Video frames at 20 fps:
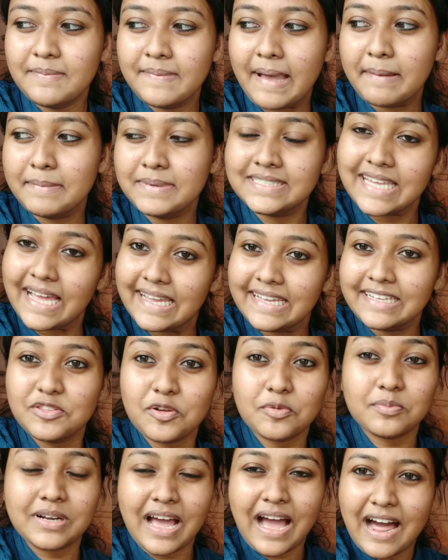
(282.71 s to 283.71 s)
আমি চাই
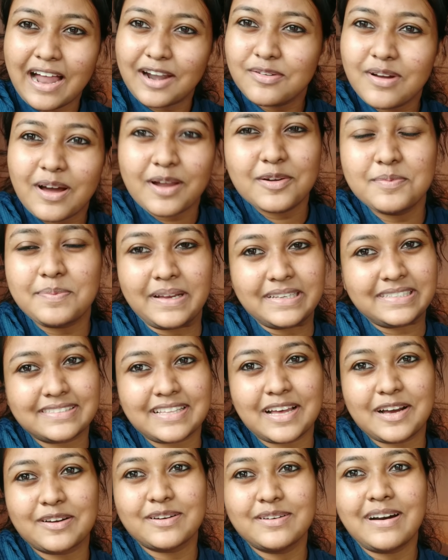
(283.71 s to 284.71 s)
তোমরা আরও আরও পাশে
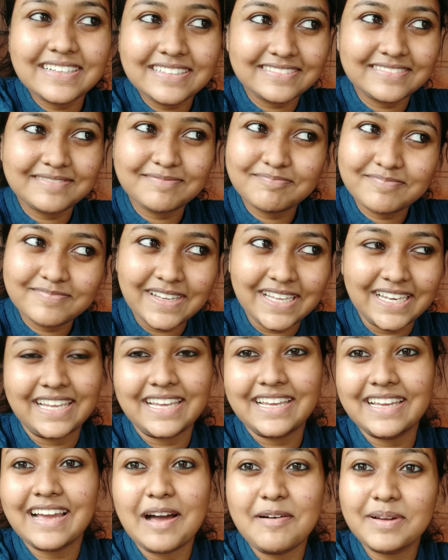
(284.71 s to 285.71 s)
থাকো
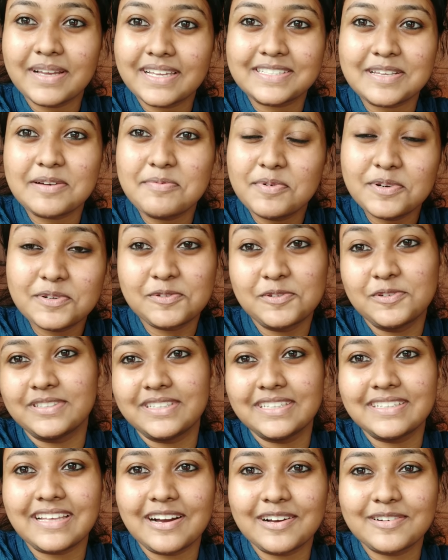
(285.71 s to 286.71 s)
মানে আমাকে সাপোর্ট
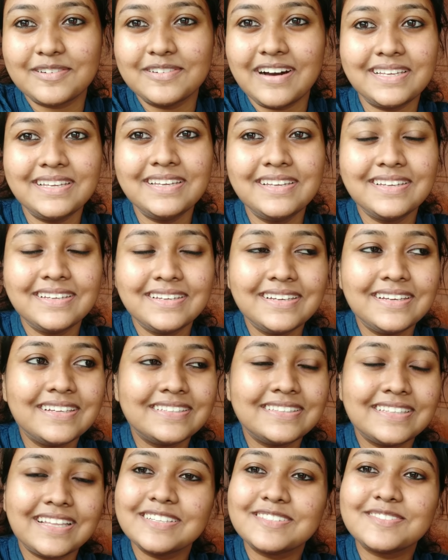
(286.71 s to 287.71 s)
করতে থাকো আর
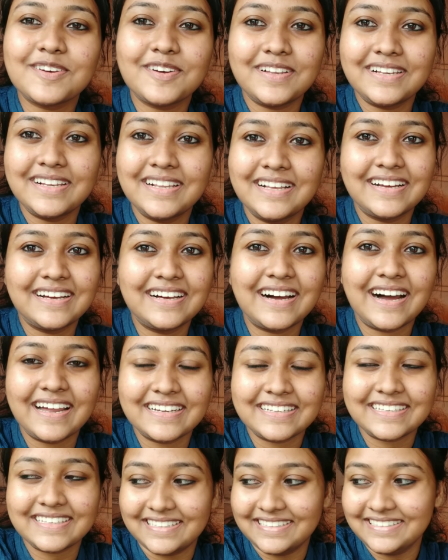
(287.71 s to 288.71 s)
দ্যাটস অল
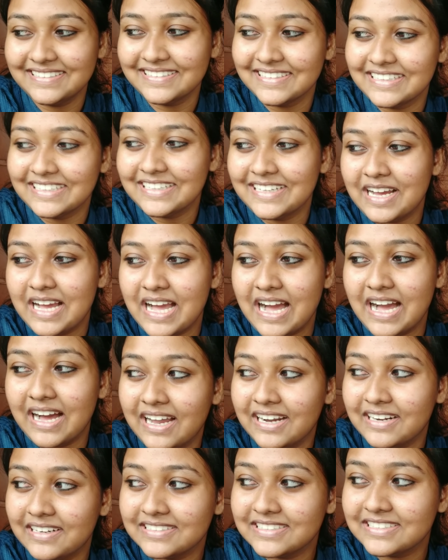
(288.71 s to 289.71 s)
আর কি
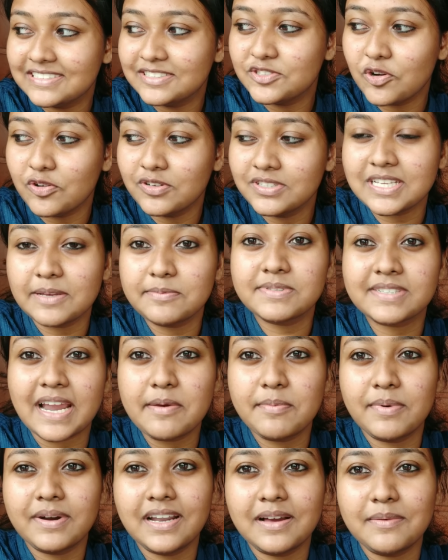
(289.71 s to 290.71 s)
আর যখন
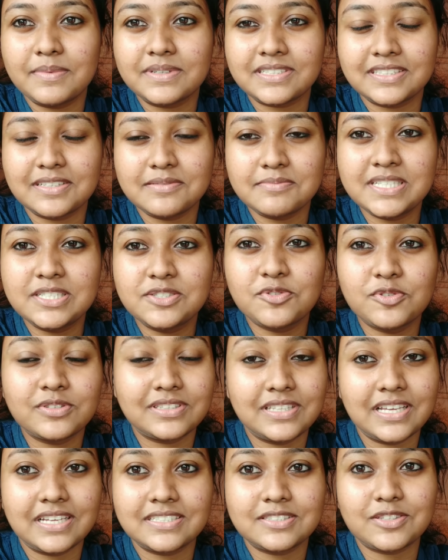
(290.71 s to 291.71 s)
সাবস্ক্রাইবাররা আমার সাথে মিট
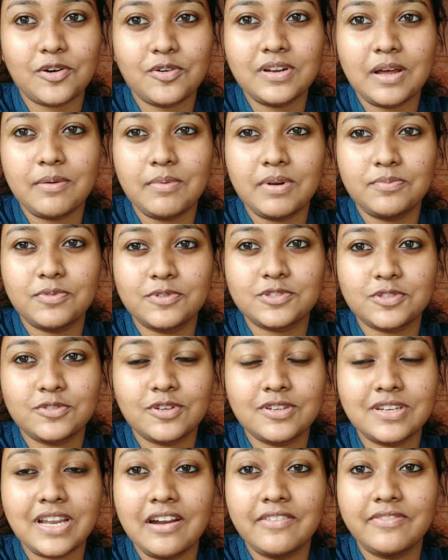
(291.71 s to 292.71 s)
করতে আসে তখন আমার
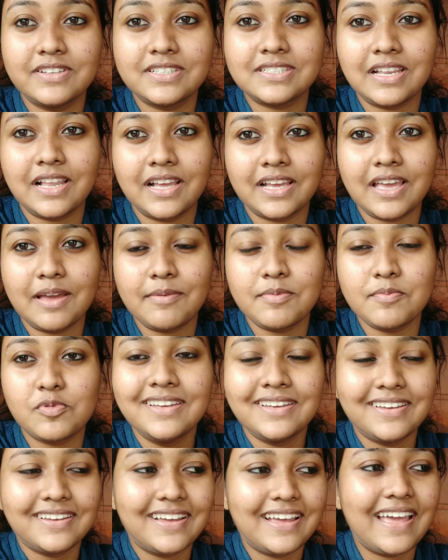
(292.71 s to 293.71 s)
প্রচণ্ড নার্ভাস লাগে আমি
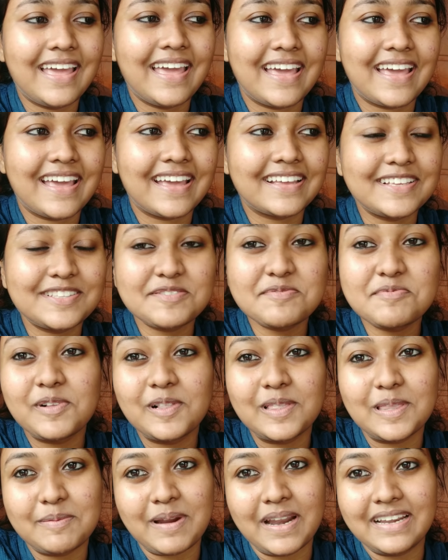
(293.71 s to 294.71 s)
প্রচুর হ্যাঁ কিছু
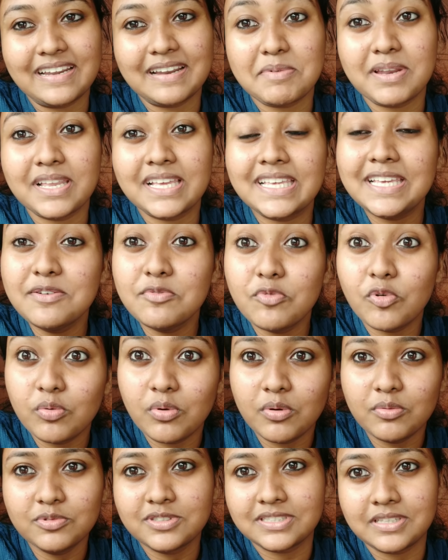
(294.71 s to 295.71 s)
বলতে পারি না মানে কী
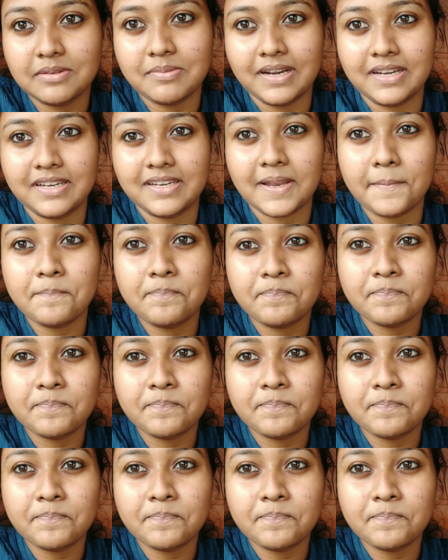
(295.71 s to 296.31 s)
বলবো বুঝতে পারি না